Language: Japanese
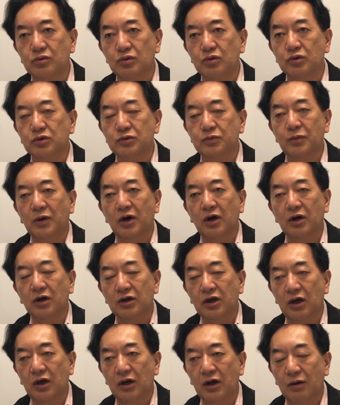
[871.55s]
東芝
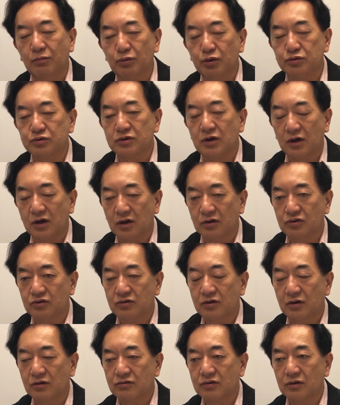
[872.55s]
系が持つからって
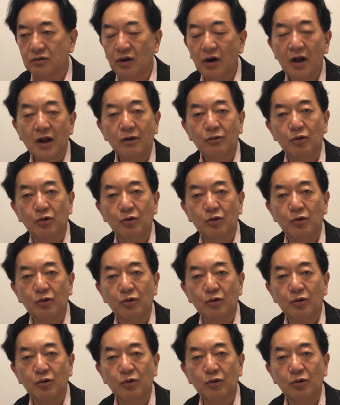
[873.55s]
言ってるんですけど